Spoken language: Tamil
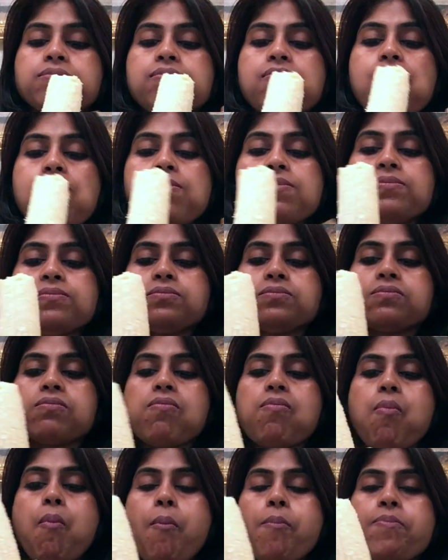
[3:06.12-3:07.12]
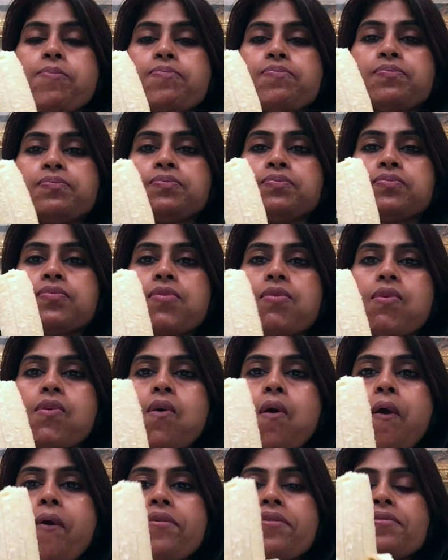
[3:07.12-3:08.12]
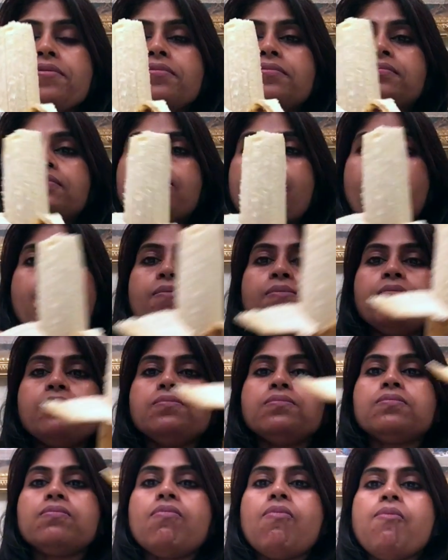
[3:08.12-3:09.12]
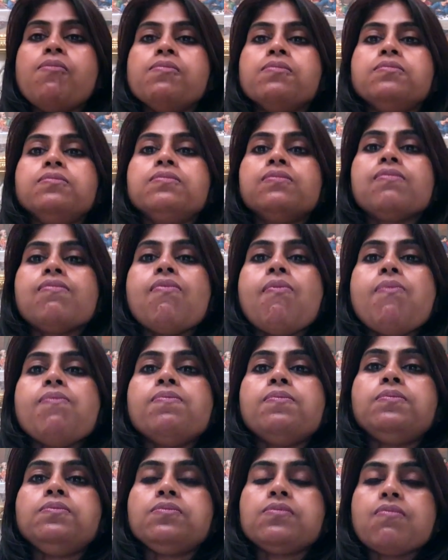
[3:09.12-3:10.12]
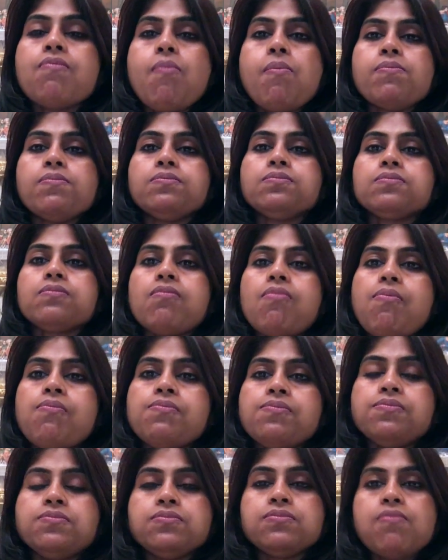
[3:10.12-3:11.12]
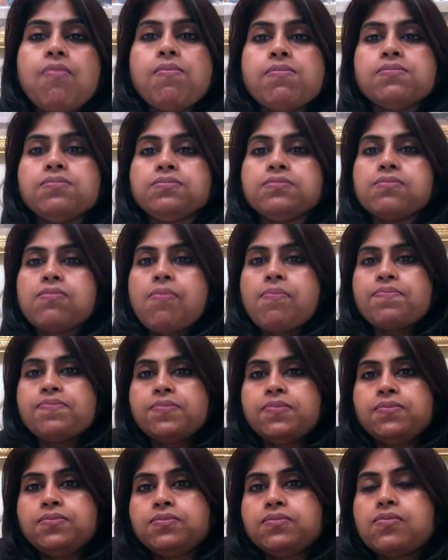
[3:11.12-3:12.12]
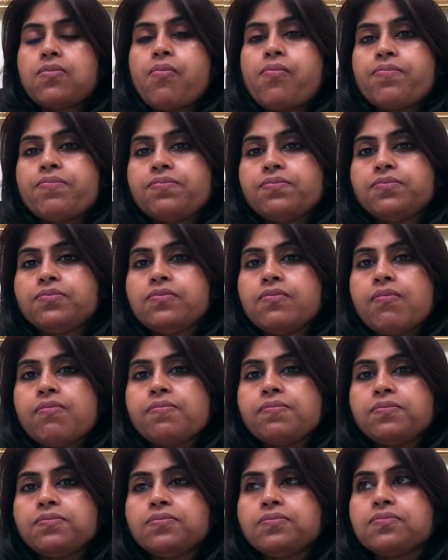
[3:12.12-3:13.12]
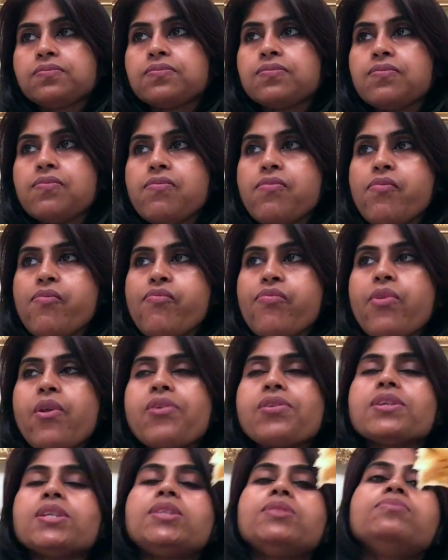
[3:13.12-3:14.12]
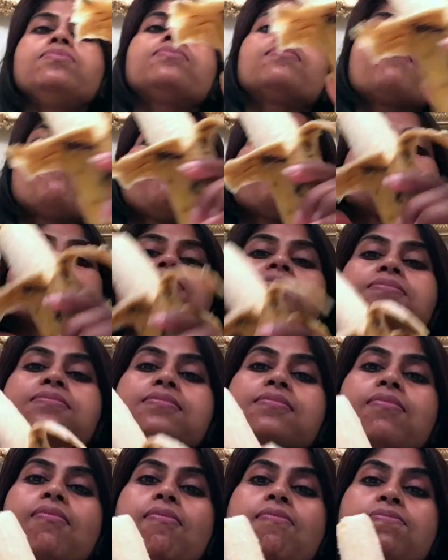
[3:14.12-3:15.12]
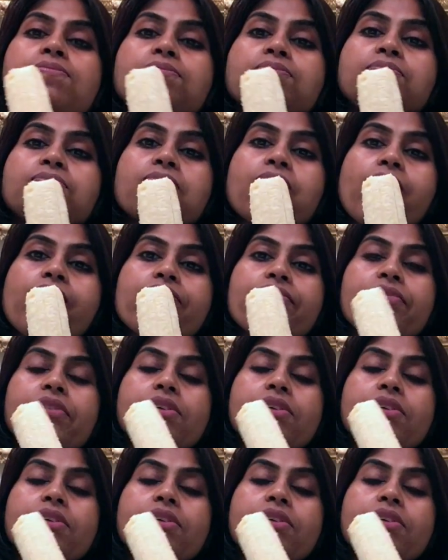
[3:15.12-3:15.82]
பழத்தில் வந்து இப்போ பனானா வாழைப்பழத்தில் பார்த்தீங்கன்னா பொட்டாசியம் அளவு வந்து அதிகமாக இருக்குது இது வந்து நம்மளுடைய பிளட் ப்ரெஷரை சீராக இருக்கிறதுக்கு உதவி புரியுது